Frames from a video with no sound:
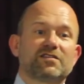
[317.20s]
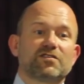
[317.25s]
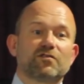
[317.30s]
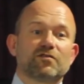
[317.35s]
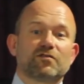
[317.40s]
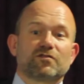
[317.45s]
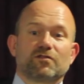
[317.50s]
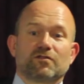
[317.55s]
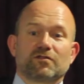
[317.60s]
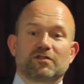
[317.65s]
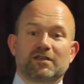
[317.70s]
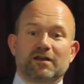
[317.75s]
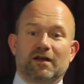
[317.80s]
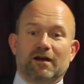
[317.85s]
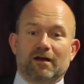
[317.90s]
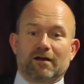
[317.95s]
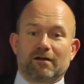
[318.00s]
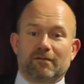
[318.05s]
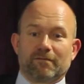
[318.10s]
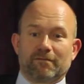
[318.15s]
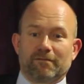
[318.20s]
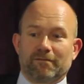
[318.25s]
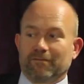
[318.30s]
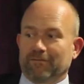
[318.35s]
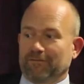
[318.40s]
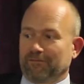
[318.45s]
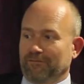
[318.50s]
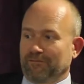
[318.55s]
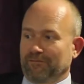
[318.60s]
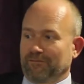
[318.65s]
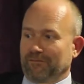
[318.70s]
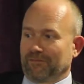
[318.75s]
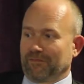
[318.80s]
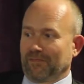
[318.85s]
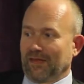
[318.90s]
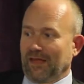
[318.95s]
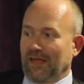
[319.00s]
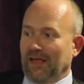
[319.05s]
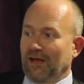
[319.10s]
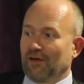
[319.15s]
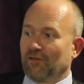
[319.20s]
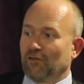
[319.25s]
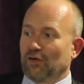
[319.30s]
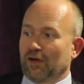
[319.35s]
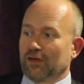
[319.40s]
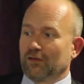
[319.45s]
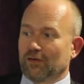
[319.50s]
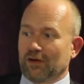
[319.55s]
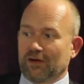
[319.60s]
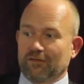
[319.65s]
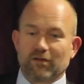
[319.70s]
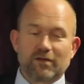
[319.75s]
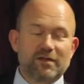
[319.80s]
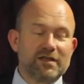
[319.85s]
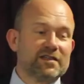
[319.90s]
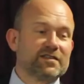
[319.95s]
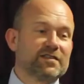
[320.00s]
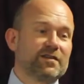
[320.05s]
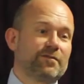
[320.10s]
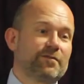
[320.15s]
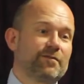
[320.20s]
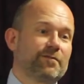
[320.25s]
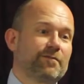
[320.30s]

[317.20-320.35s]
chance dans ce cas-là. Voyons l'avantage.